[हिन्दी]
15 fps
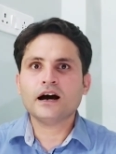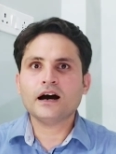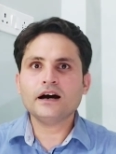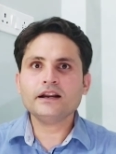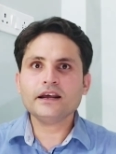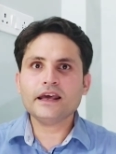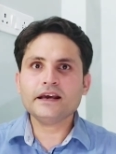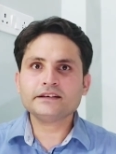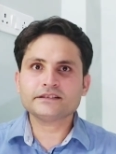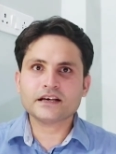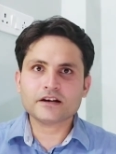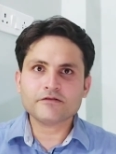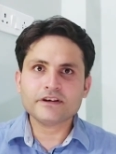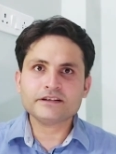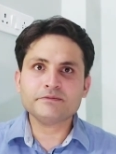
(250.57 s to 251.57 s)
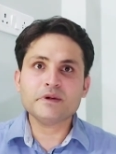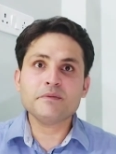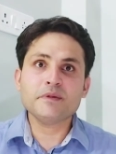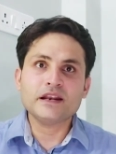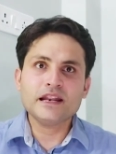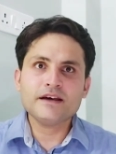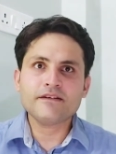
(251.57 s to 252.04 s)
हर एक सर्वे में
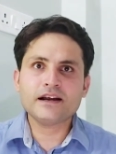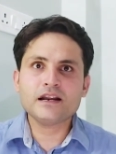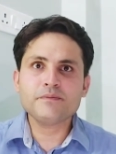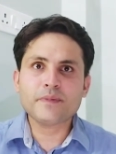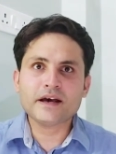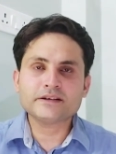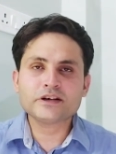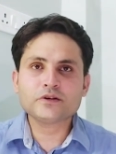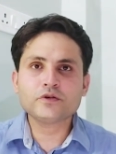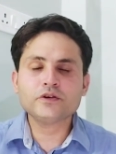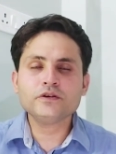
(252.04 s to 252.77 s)
मिलने वाले पैसे